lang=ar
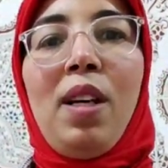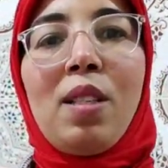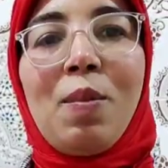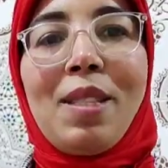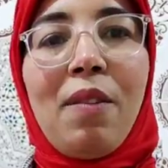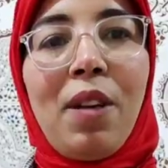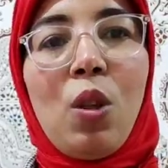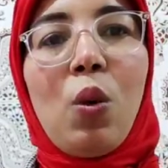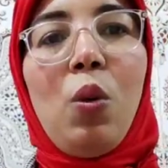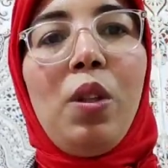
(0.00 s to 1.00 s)
حيت بزاف
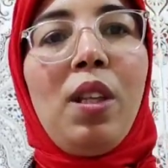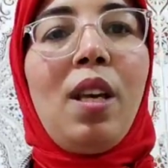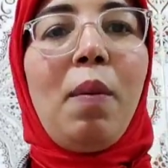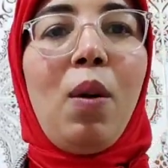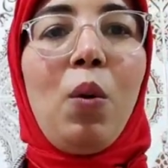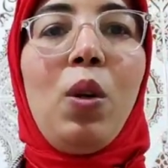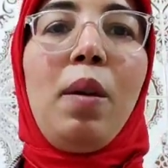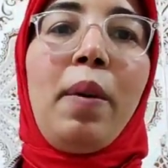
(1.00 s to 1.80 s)
كيدخلوا عندي كيبقاو يقولوا لي